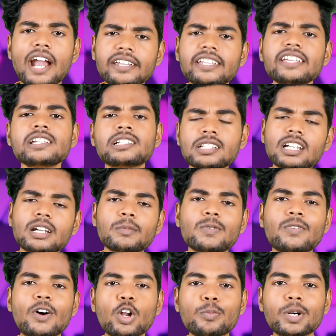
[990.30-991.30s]
அண்ட்
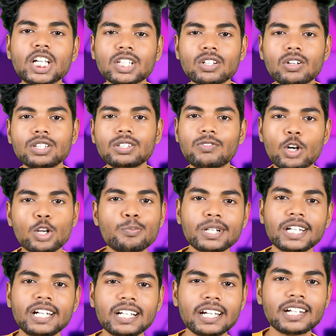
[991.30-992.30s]
இன்ஸ்டாகிராமில் ஃபாலோ பண்ணாதவங்க வந்து ஃபாலோ
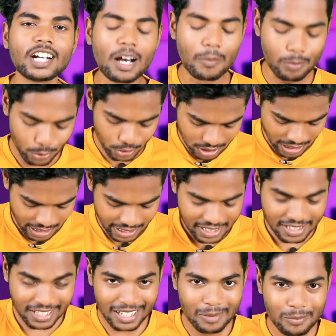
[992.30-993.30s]
பண்ணிடுங்க என்னடா புதுசாக
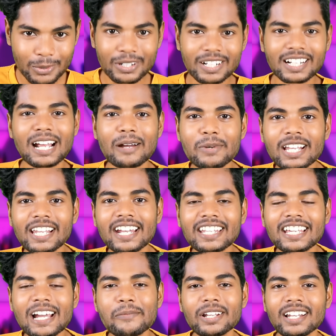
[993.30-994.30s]
டிஷர்ட்லாம் போட்டிருக்கேன் அப்படின்னு
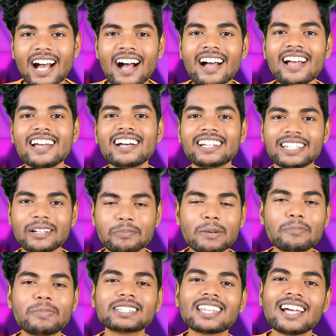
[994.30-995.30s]
கேட்டிங்க அப்படின்னா
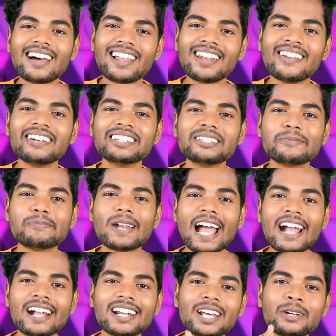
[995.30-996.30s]
எப்போ பார்த்தாலும் அந்த
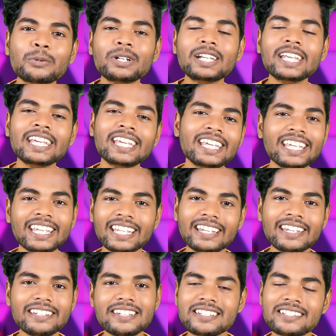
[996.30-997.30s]
பிளாக் கலர் உட்டி
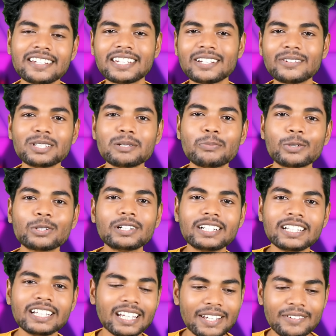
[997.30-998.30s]
டிஷர்ட்டே வந்து
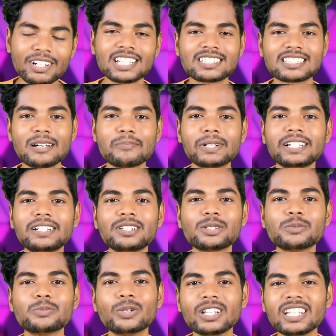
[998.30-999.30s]
போட்டுட்டு வீடியோஸ்லாம் பண்ணிகிட்டு
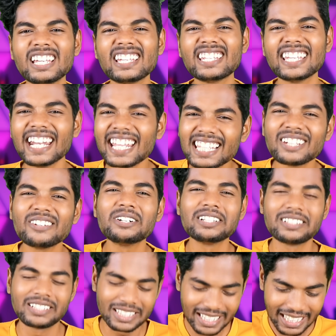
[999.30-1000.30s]
இருக்கும்போது எனக்கே
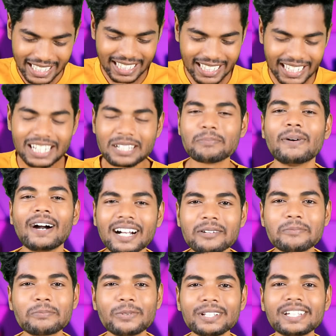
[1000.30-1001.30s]
எனக்கே என்னை
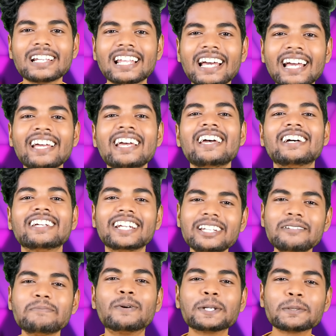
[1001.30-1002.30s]
பார்க்க பிடிக்கல
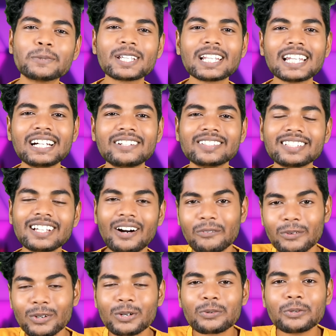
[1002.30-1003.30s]
எடிட் பண்ணும்போதெல்லாம் வந்து
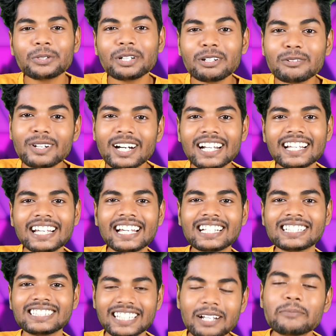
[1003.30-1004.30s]
அவ்வளோ கொடூரமாக
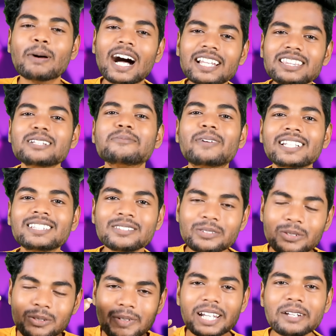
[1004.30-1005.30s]
இருக்கேன் ஏன்னா பார்த்து
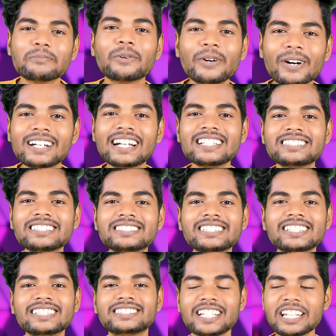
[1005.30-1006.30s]
பார்த்து ஒரு மாதிரி போர்
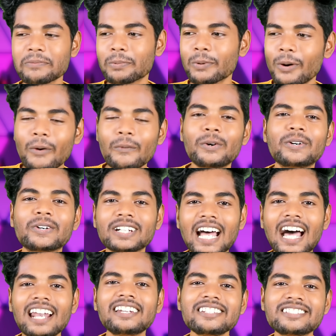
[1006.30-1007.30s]
அடிச்சிச்சு சரி போவோம் ஒரு
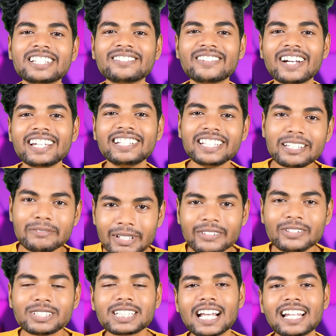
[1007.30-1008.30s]
நாலு டிஷர்ட் வாங்கிட்டு
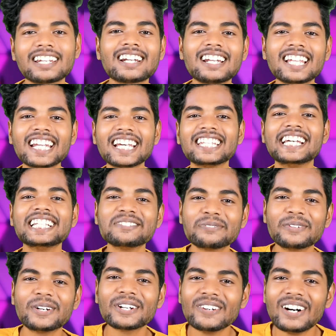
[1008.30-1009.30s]
இனிமேல் கொஞ்சம் கலர் கலராக
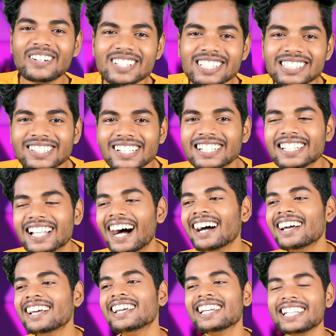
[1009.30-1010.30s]
ஏதாச்சும் போடுவோம் அப்படின்னு சொல்லிட்டு
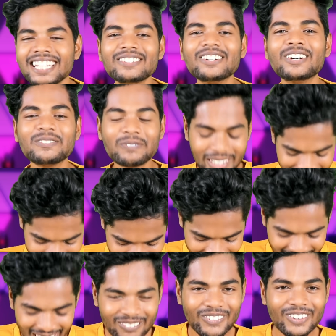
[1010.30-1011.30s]
தான் இதுவே ஒரு பத்து
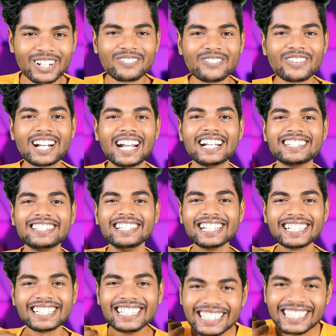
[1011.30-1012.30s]
வீடியோவில் போட போகிறேன் அடுத்து